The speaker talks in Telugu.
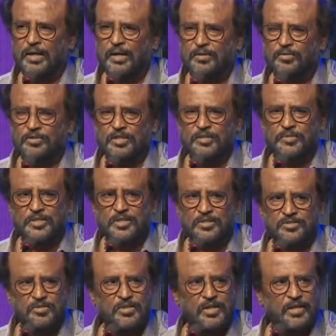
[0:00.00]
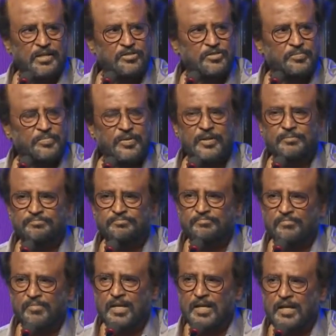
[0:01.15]
ఆయనకు వచ్చి పిక్చర్ ఇస్తున్నాడే అని చెప్పి
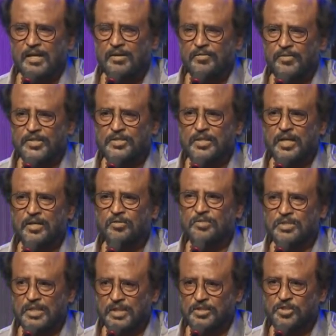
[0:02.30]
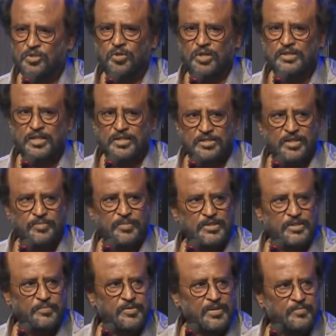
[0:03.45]
ఫస్ట్ ఆయనకు వచ్చి ఆ స్టోరీ నరేషన్
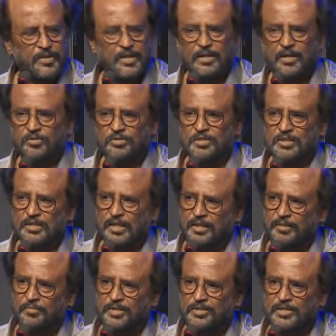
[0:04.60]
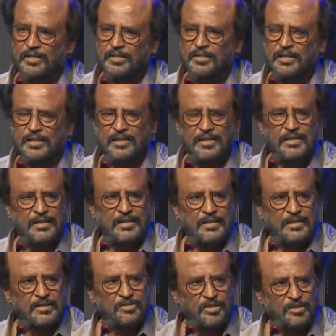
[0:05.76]
చెప్పినప్పుడే నాకు వచ్చి చాలా ఇంప్రెస్ అయింది
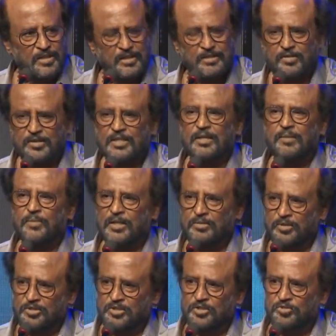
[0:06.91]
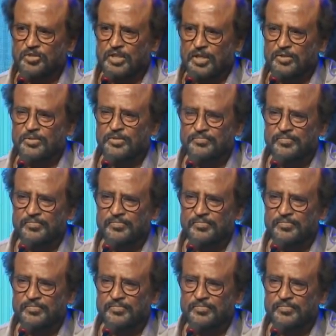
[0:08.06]
సో దాని తర్వాత కపాలి వీడు చూసుంటారు